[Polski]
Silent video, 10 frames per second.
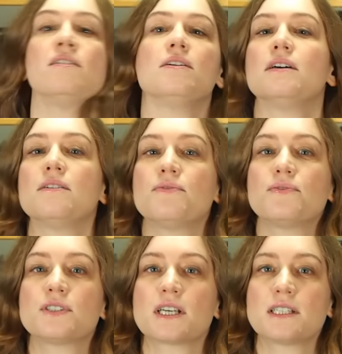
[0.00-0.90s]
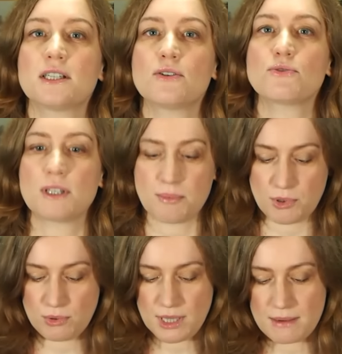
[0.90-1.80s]
e, w sekstylu z
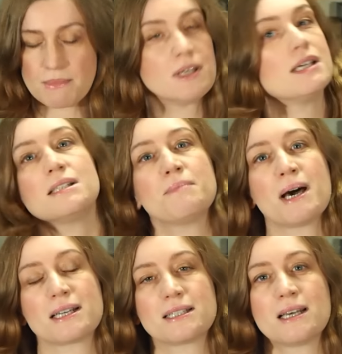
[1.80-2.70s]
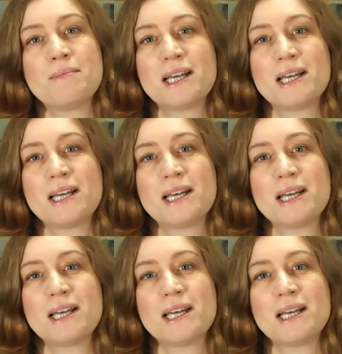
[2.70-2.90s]
Neptunem i z Marsem,